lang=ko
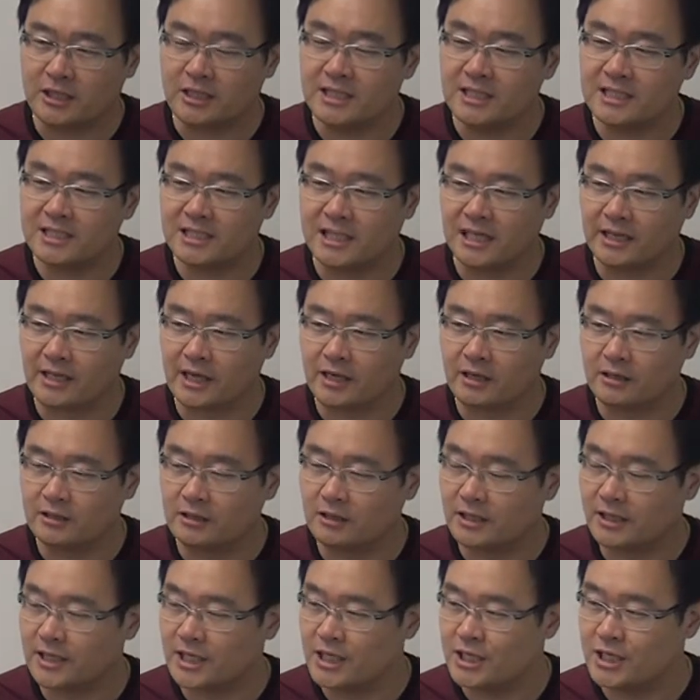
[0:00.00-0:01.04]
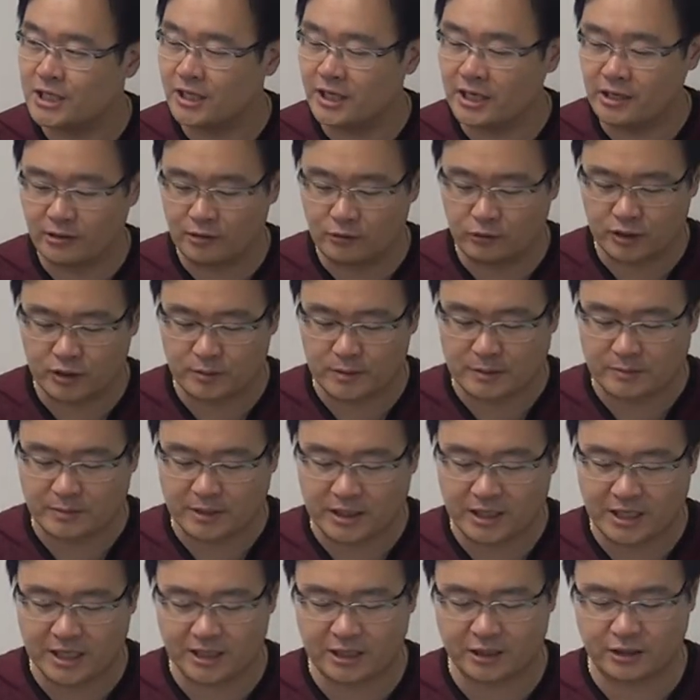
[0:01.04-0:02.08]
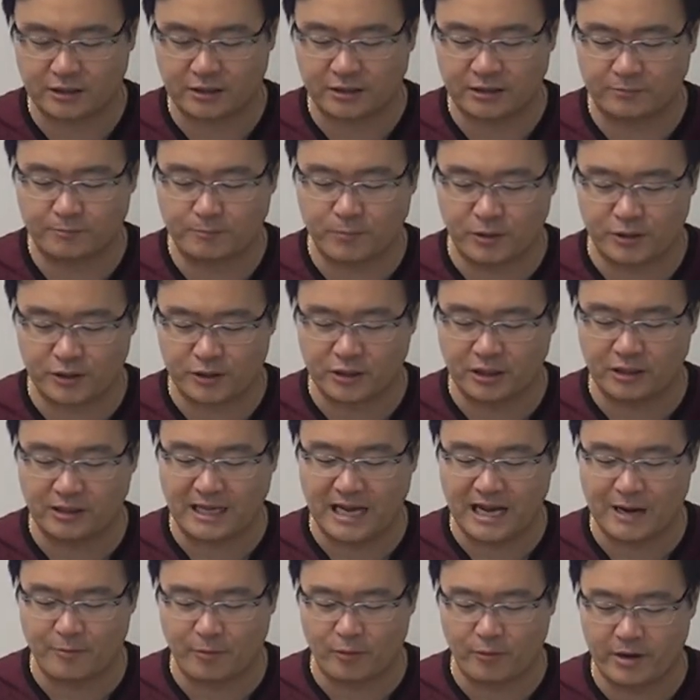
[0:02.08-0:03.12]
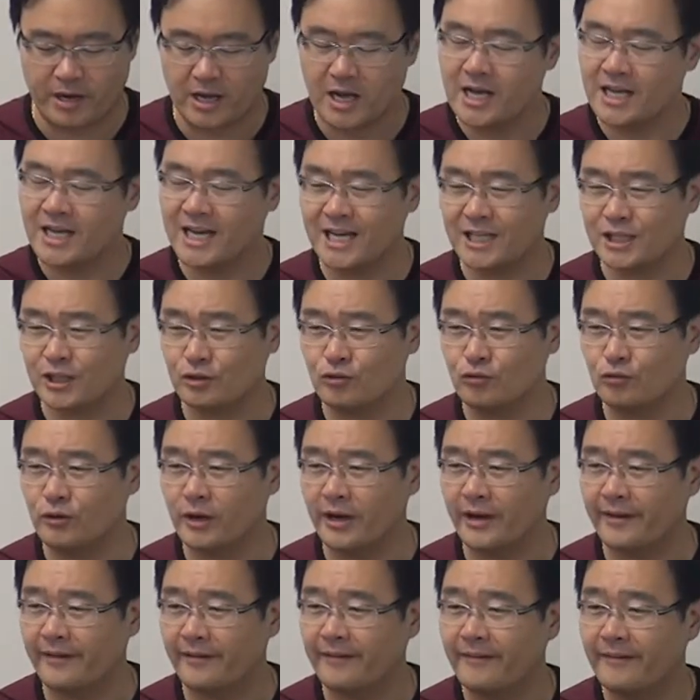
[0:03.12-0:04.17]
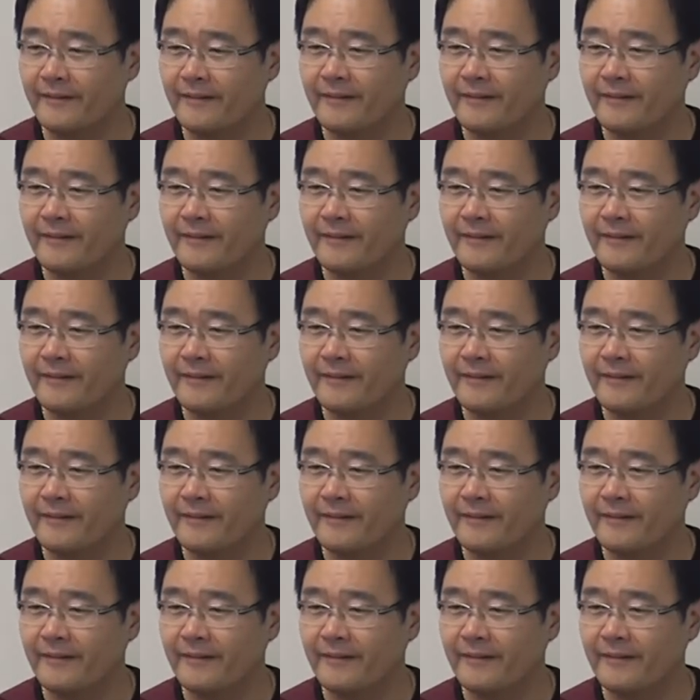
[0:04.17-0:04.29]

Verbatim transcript: 긴장의 끈을, 긴장의 끈을 치합시다 His personal library. His 누구예요?